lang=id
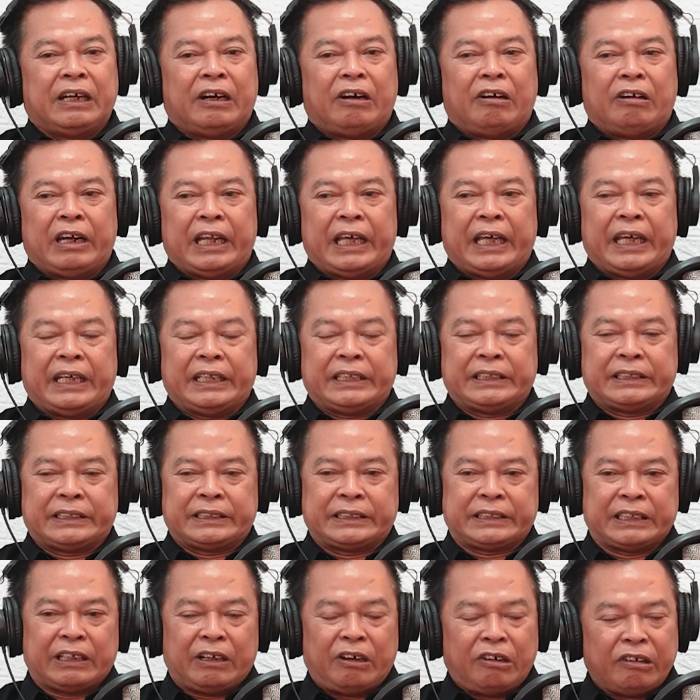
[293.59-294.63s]
oleh
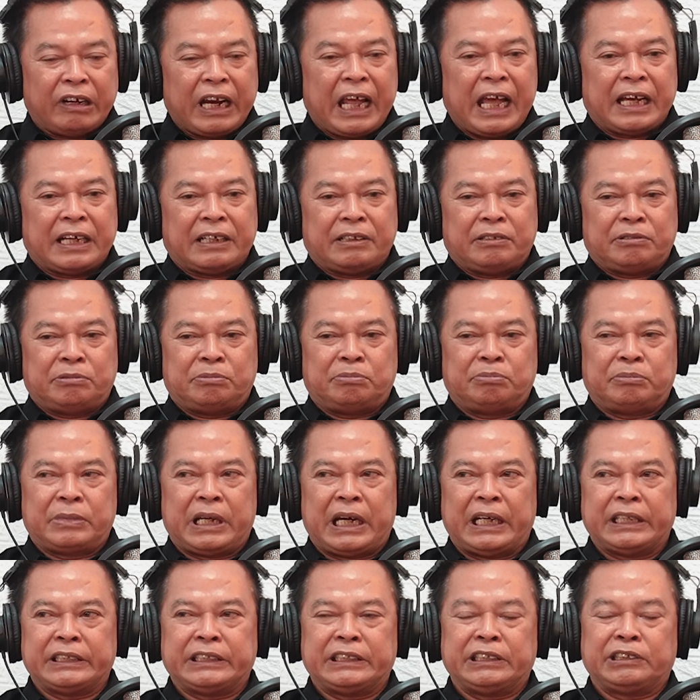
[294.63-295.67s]
seorang
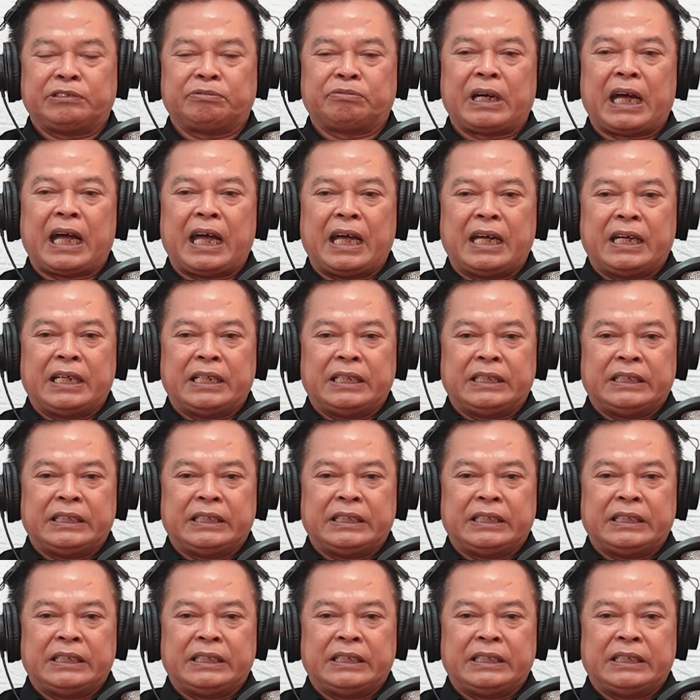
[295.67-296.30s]
mahasiswa